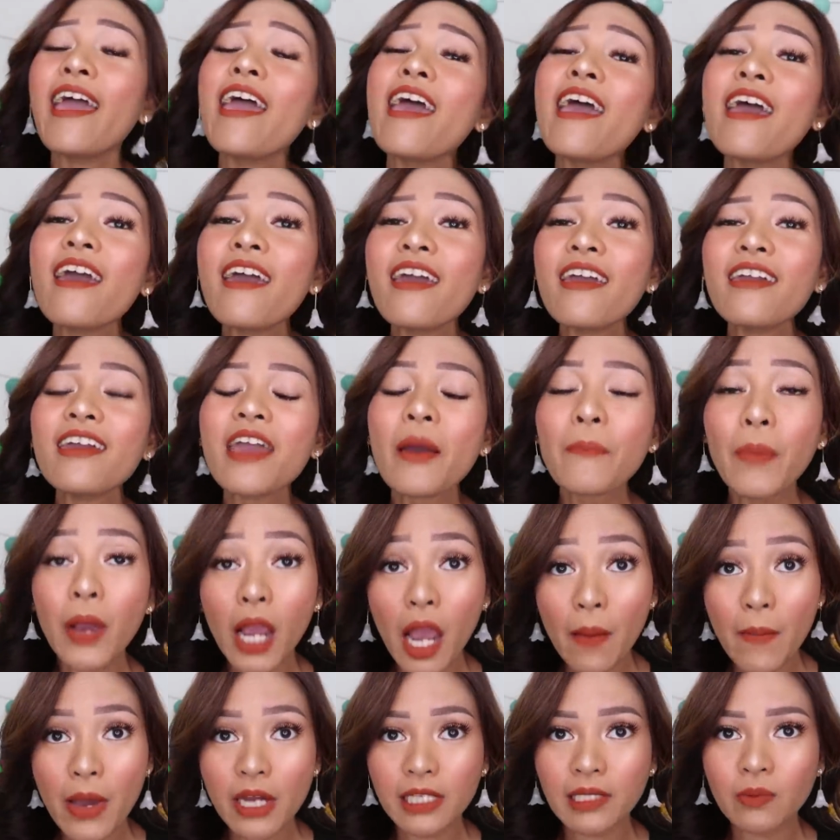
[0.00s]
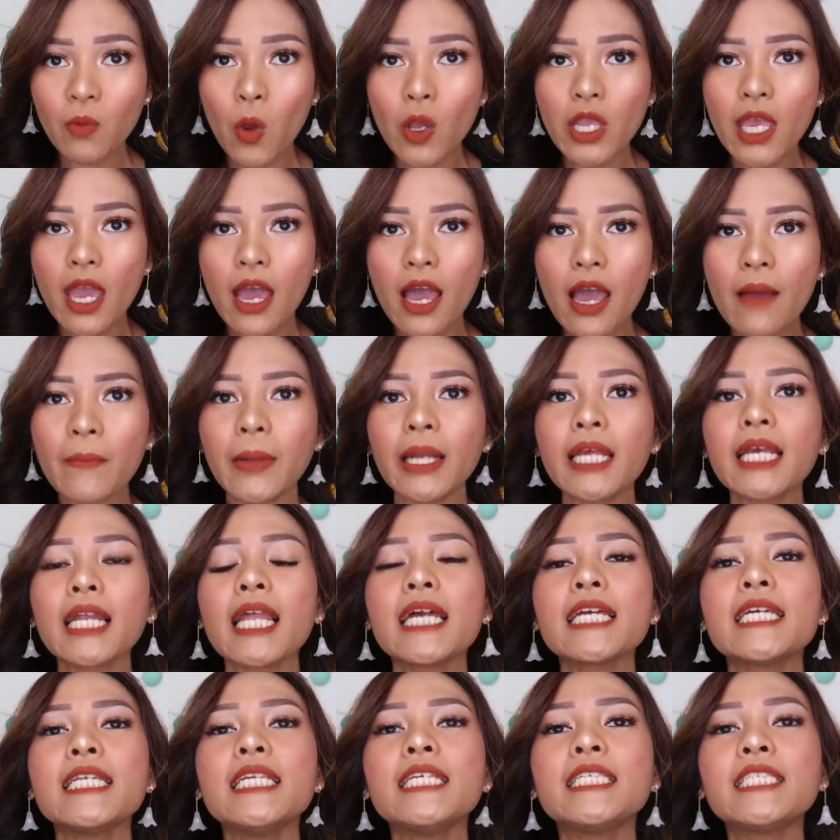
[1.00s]
Hey, apa kabar semuanya?
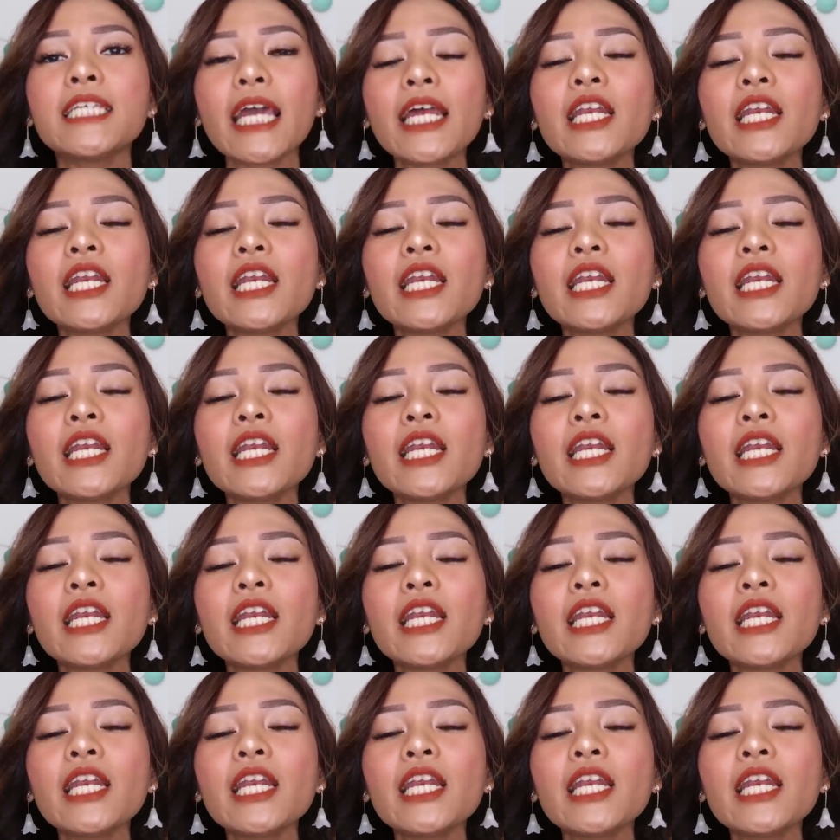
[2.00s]
Balik lagi di